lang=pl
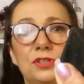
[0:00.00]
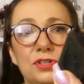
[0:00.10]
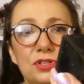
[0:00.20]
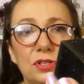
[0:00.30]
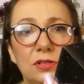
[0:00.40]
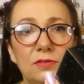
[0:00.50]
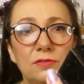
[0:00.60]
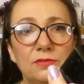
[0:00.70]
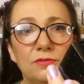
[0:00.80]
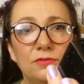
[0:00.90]
ciężki
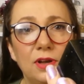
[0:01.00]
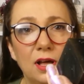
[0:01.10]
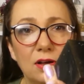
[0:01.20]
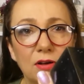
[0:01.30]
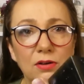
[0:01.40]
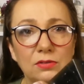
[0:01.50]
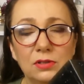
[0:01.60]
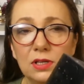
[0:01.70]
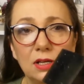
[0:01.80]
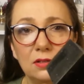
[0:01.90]
flakon,
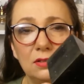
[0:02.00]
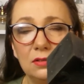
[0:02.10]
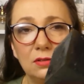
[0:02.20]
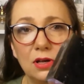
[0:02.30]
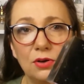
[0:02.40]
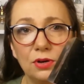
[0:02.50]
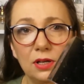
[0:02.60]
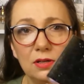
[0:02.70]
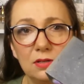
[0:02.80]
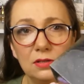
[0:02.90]
y,
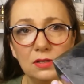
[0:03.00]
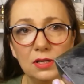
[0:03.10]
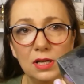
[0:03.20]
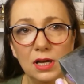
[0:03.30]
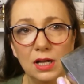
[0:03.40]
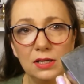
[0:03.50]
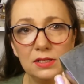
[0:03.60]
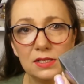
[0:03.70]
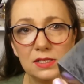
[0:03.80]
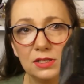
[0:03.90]
korek, ale
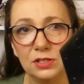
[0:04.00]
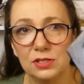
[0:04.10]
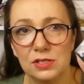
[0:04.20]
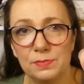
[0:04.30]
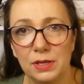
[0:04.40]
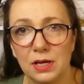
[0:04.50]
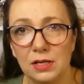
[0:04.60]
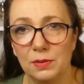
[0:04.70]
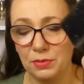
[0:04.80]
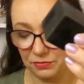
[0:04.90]
niestety
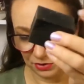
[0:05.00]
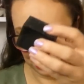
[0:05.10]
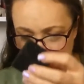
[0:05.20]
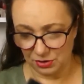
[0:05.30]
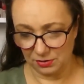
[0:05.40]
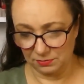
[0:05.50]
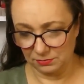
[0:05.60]
spękana powierzchnia.